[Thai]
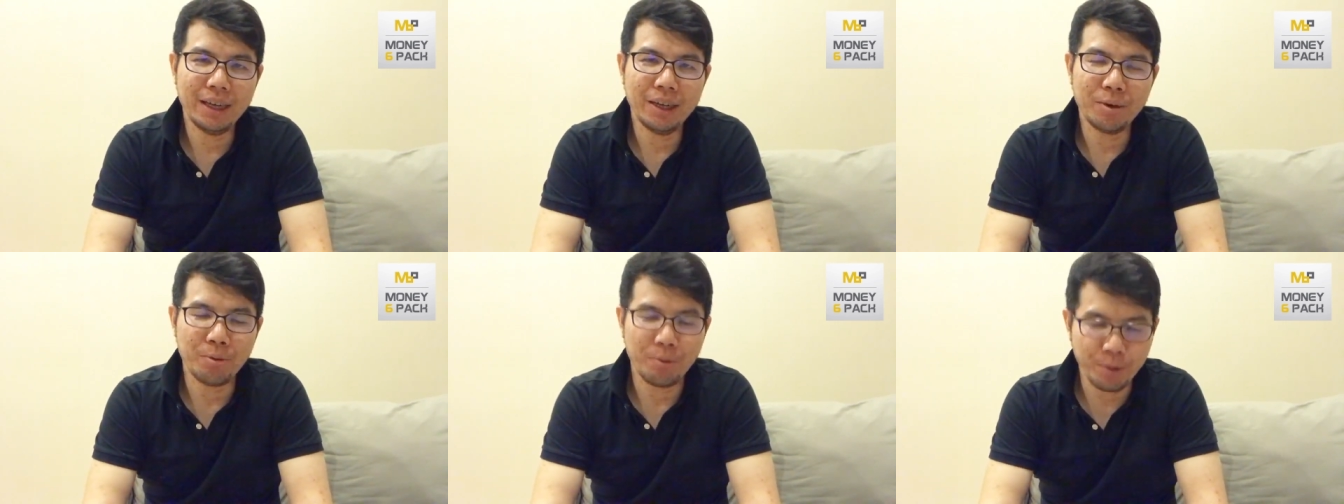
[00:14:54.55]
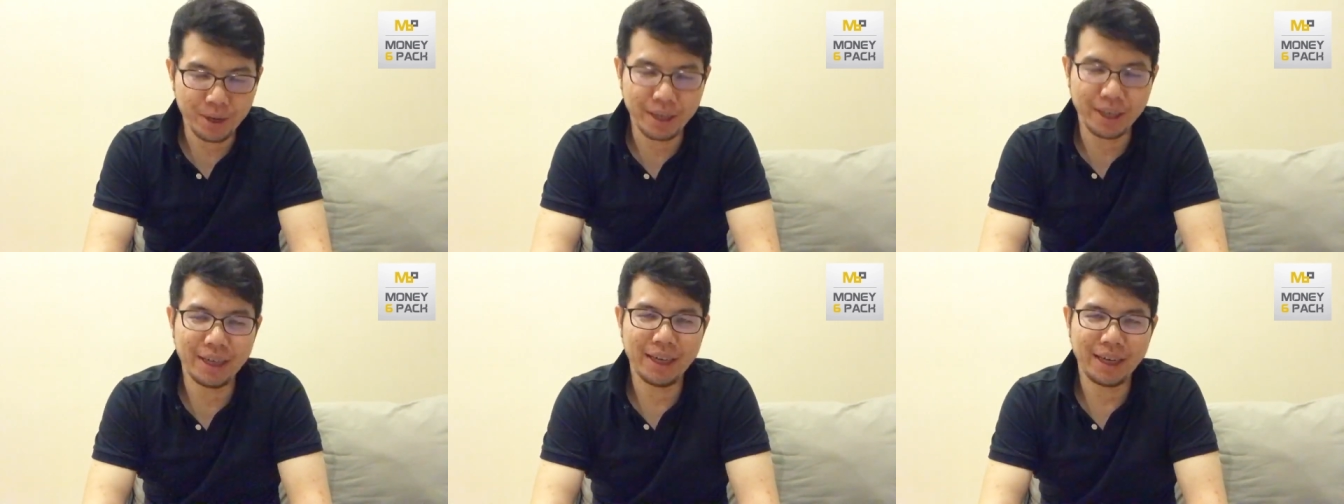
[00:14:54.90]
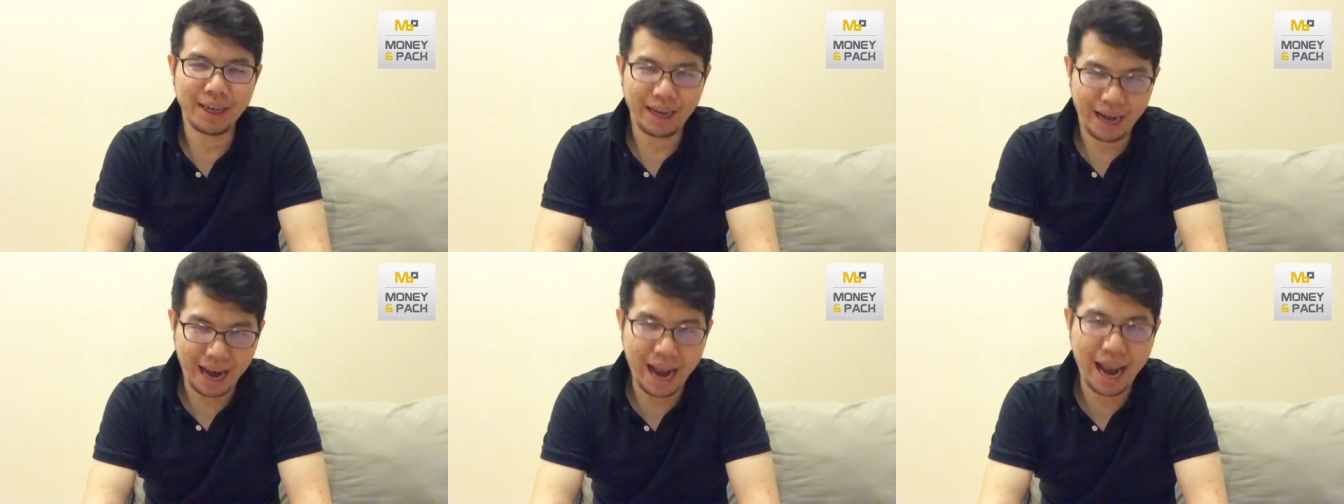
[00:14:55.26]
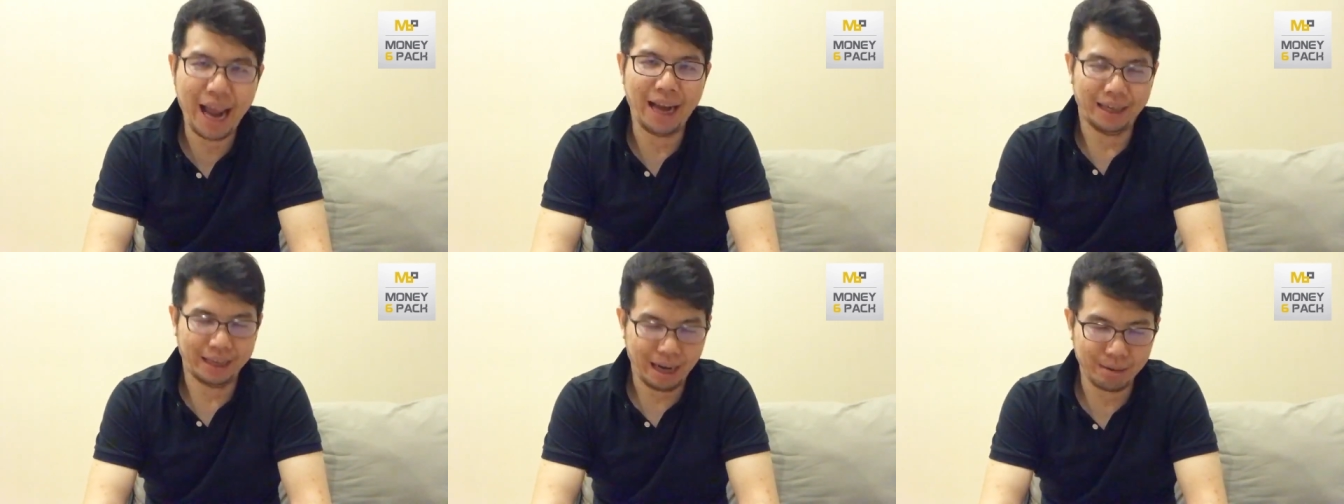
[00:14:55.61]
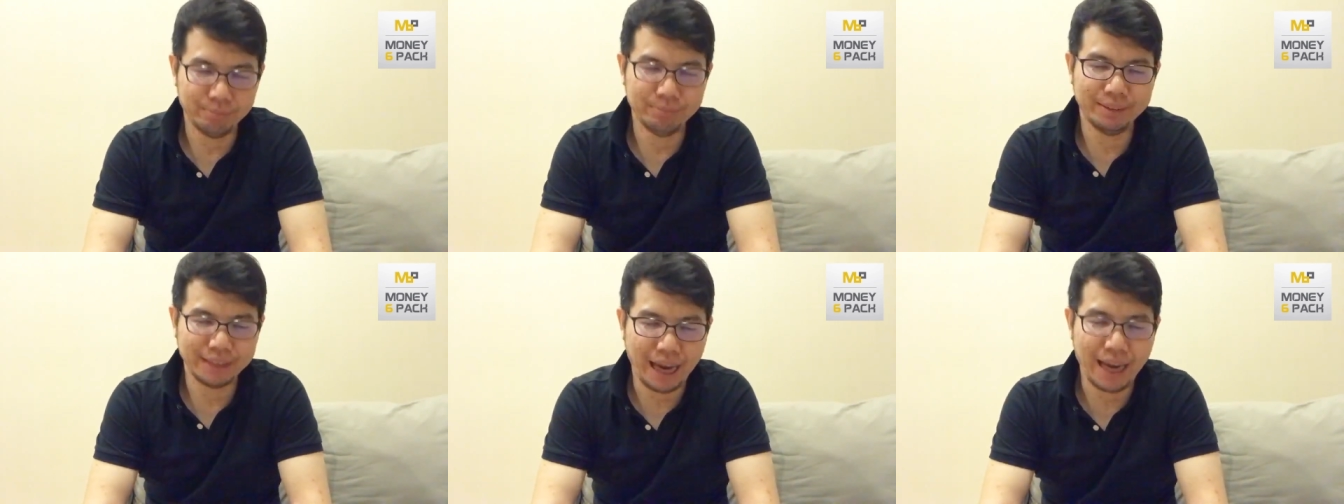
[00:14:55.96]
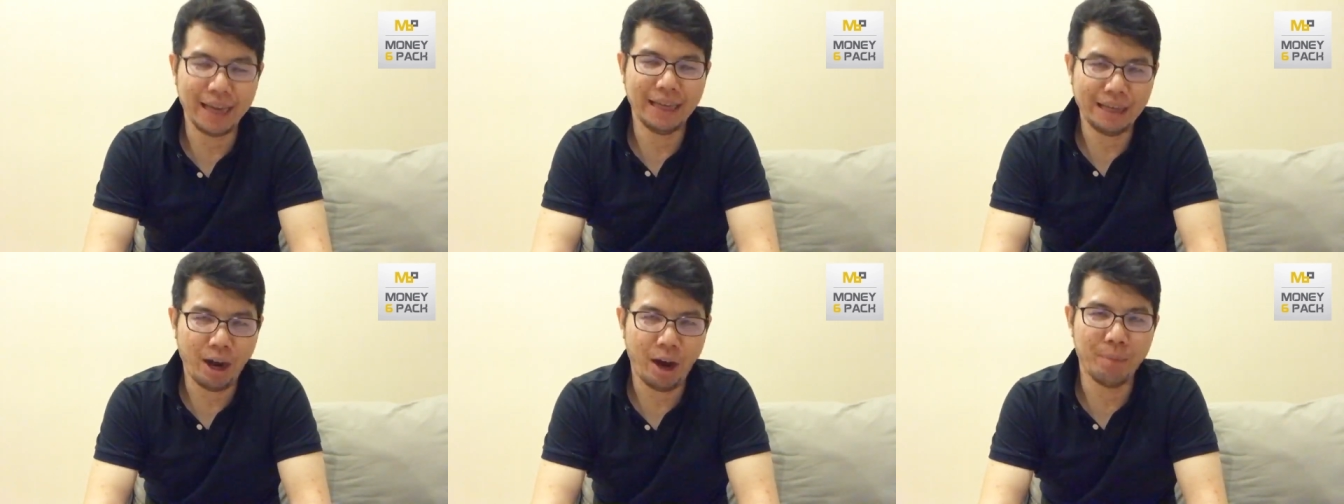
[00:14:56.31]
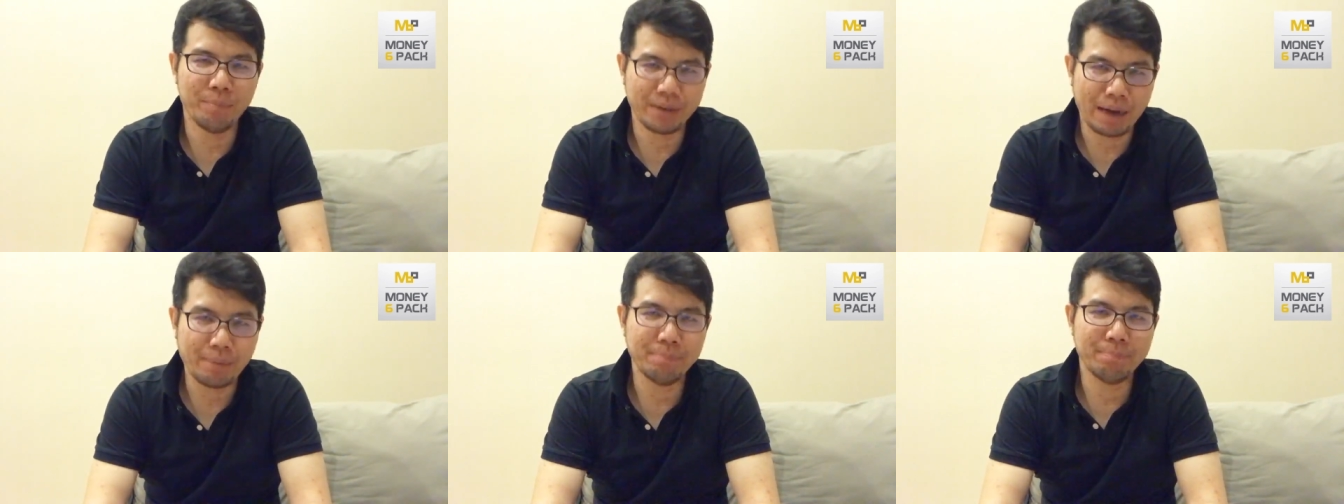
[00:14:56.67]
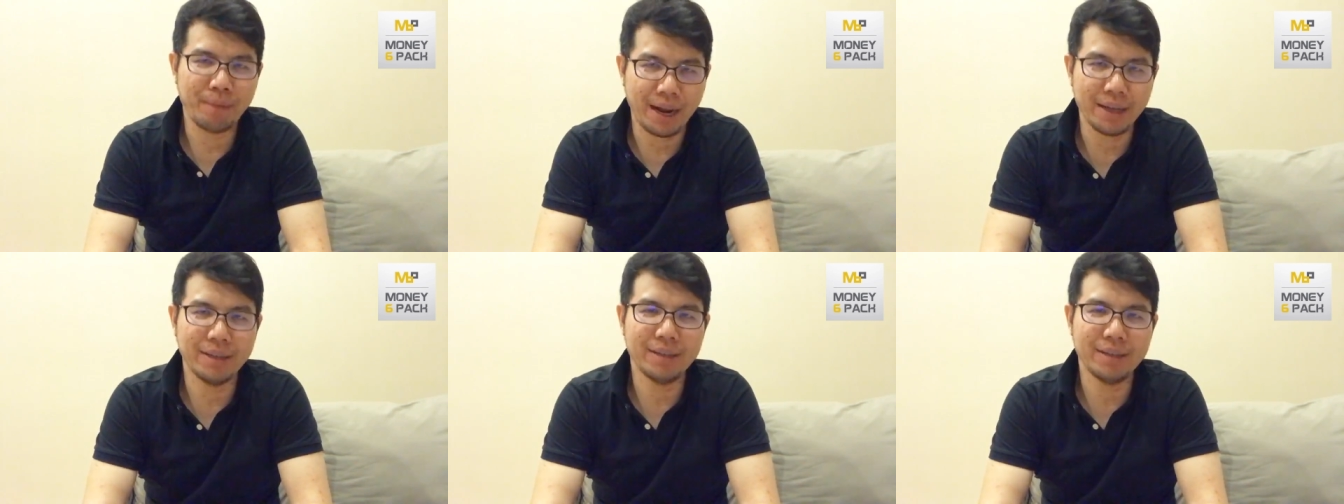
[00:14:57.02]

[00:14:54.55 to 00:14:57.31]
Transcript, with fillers: คุณแค่ทำใจยอมรับมัน